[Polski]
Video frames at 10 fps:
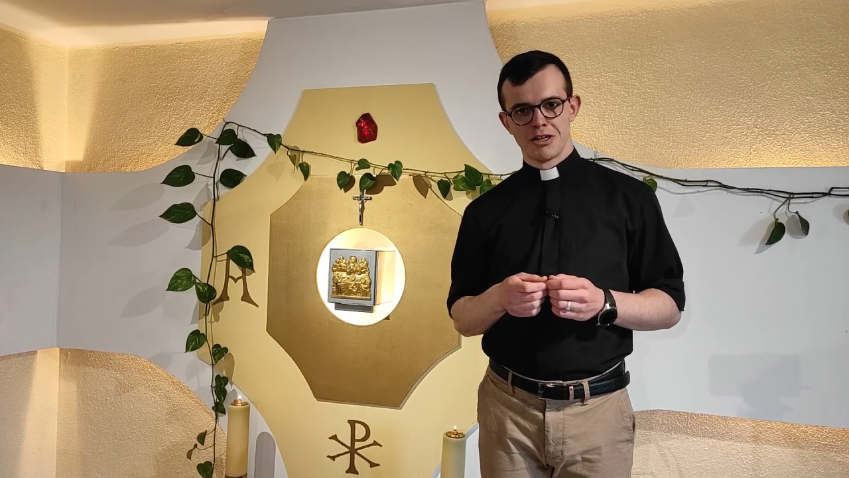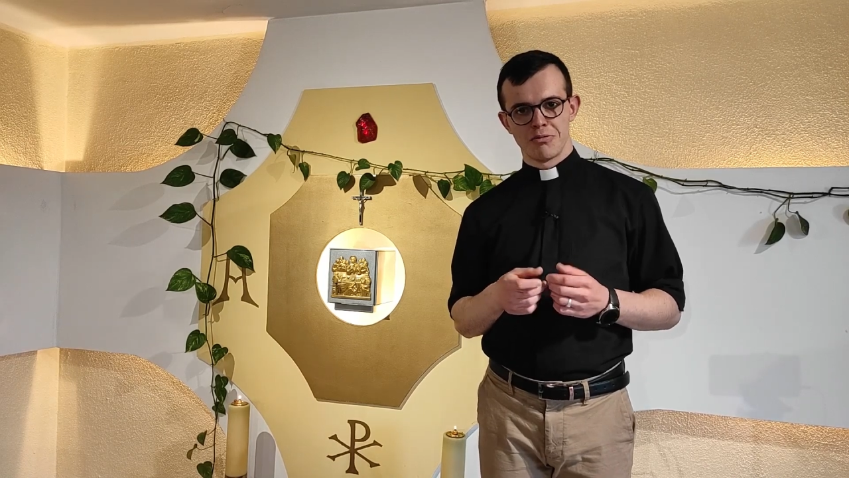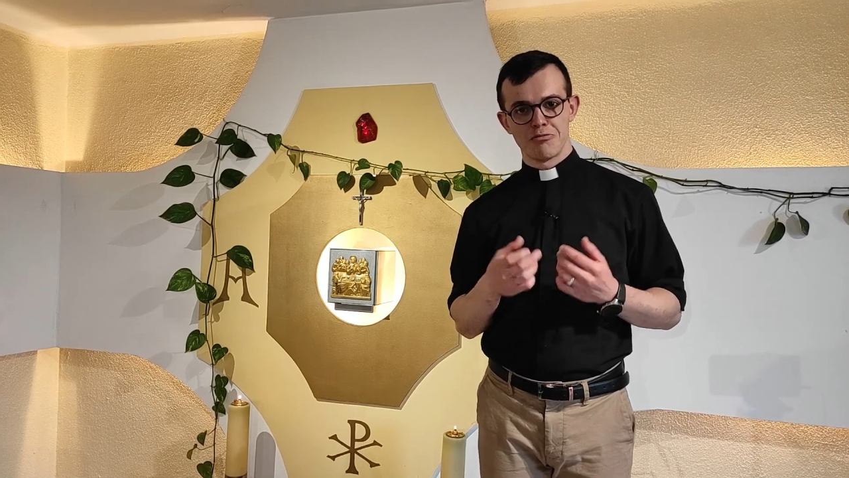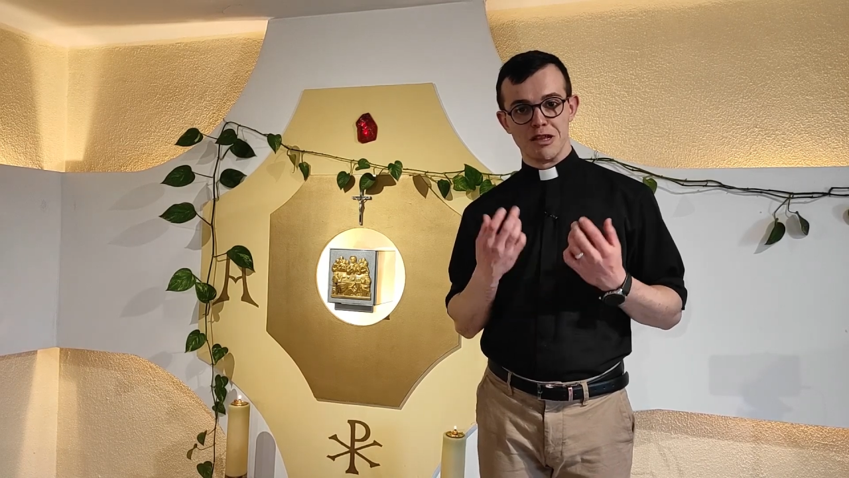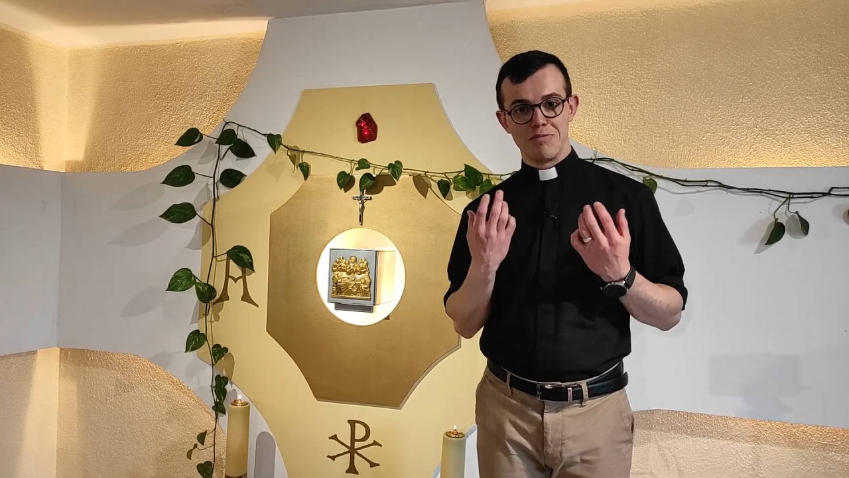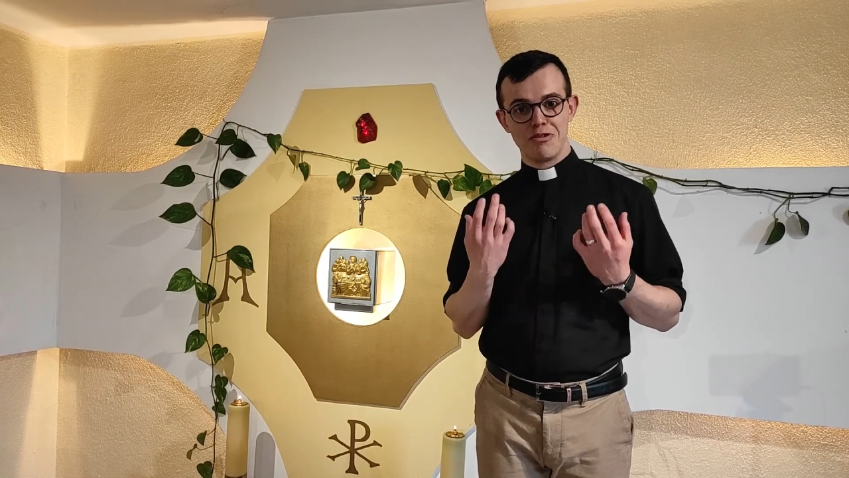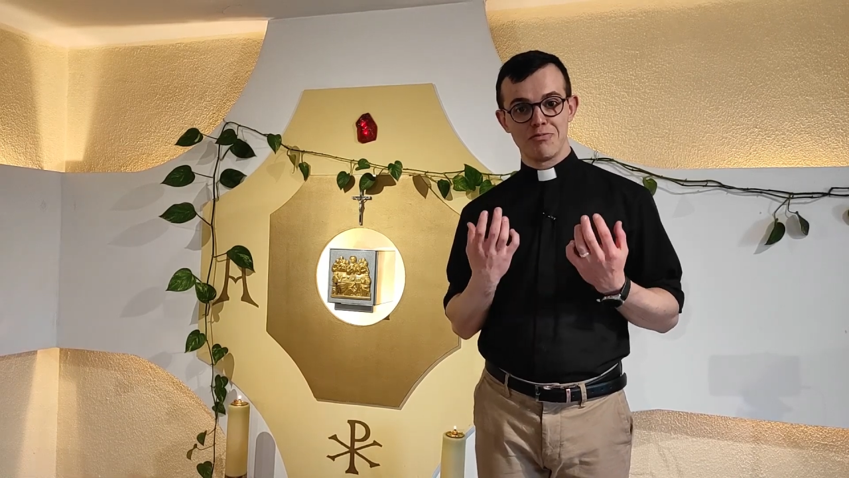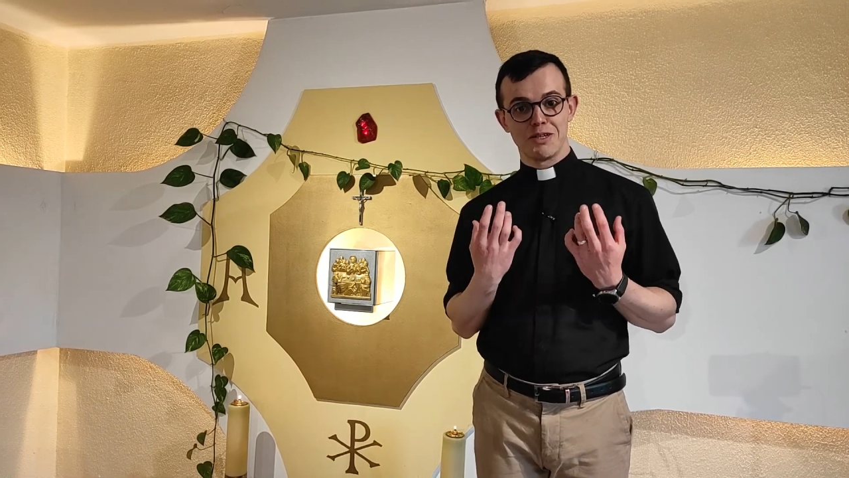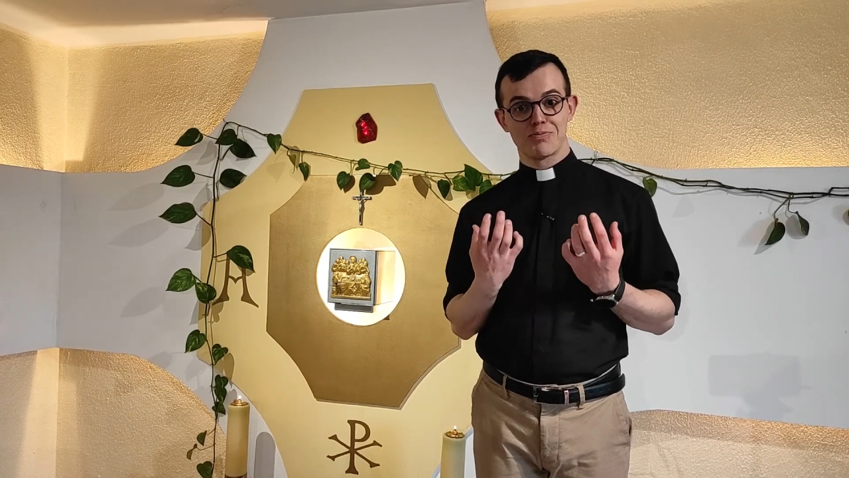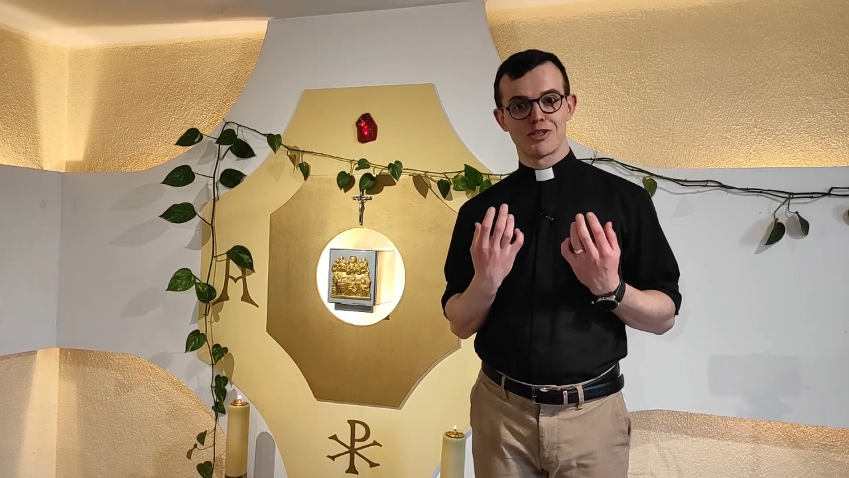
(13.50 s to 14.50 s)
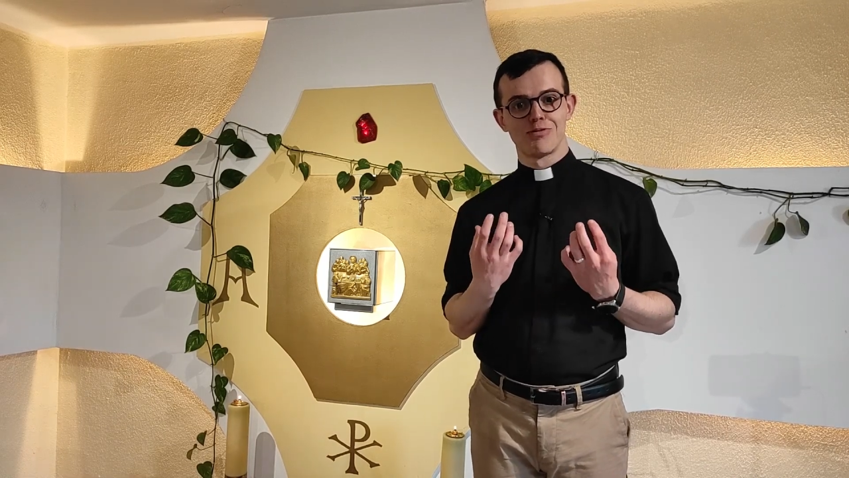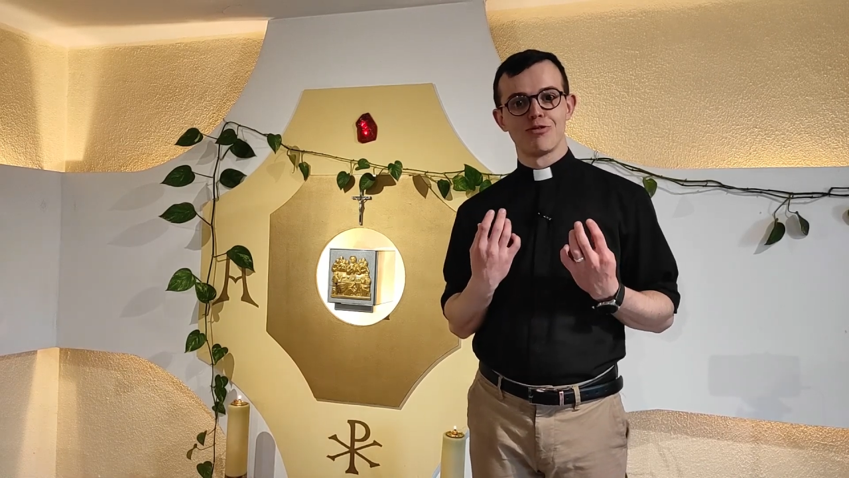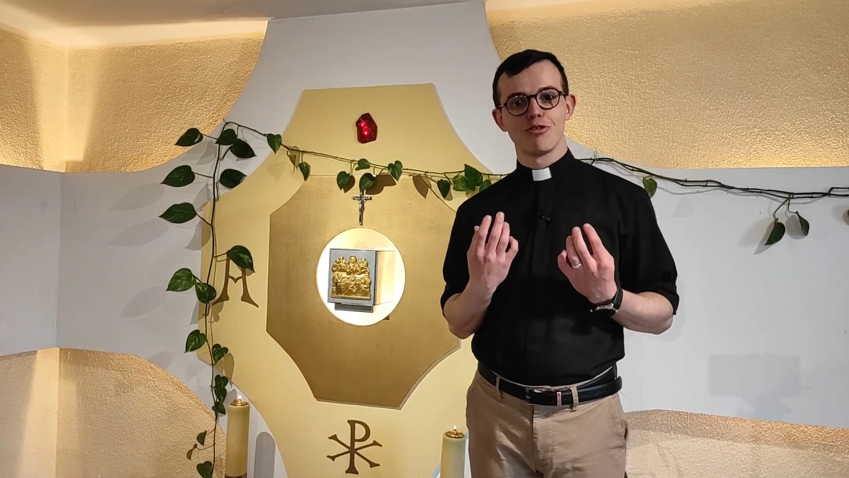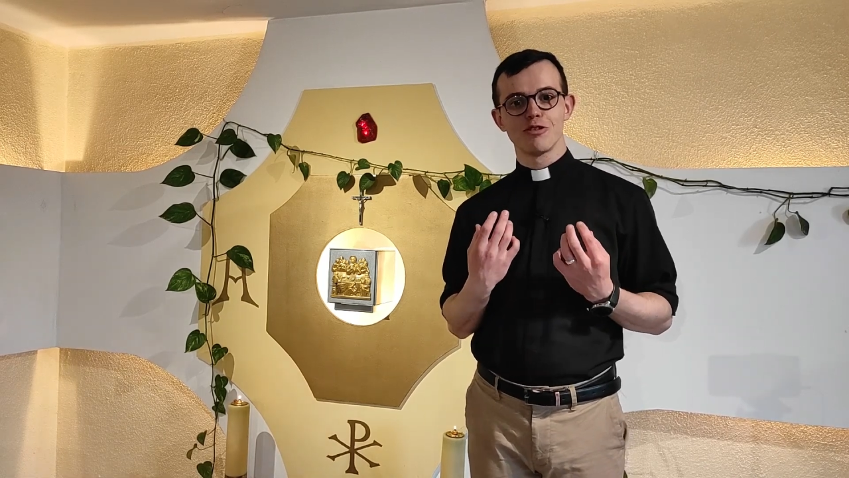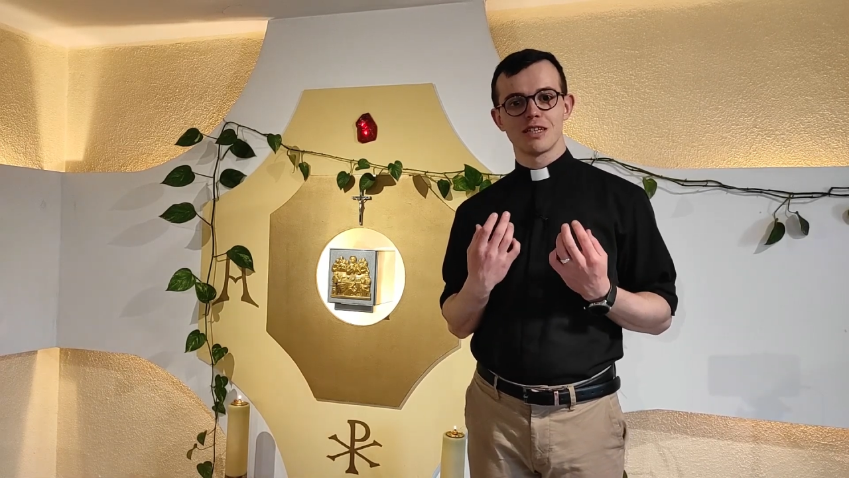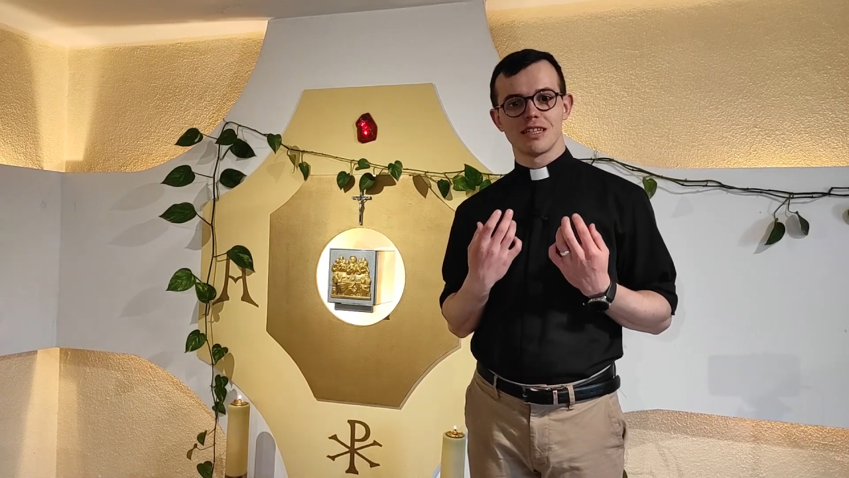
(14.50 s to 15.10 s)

To był dla mnie obraz przejmujący,